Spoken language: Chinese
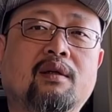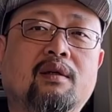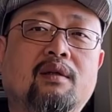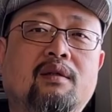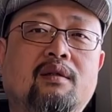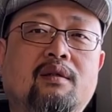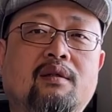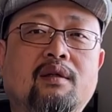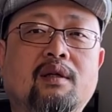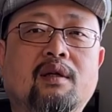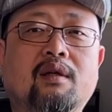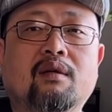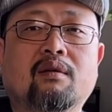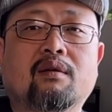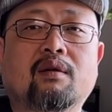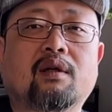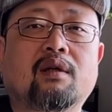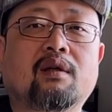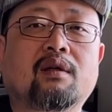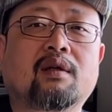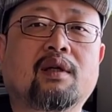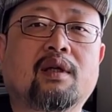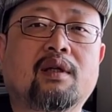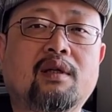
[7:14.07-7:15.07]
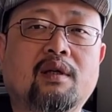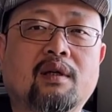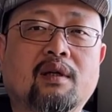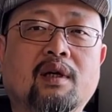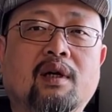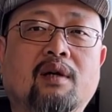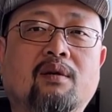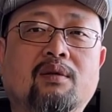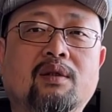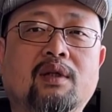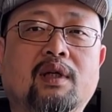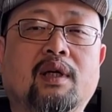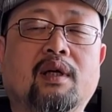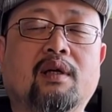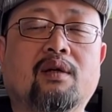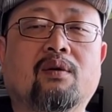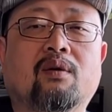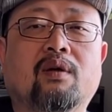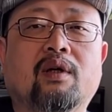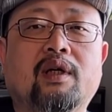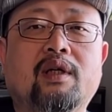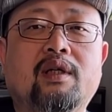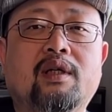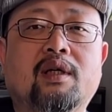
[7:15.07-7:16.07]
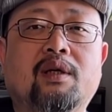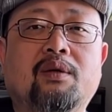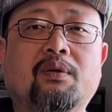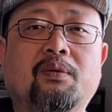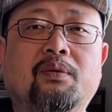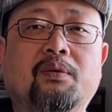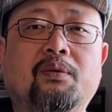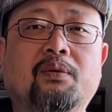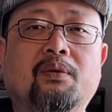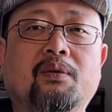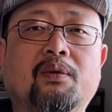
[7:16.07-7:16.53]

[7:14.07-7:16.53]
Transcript: 直接就能给你扣起来，有黑监狱，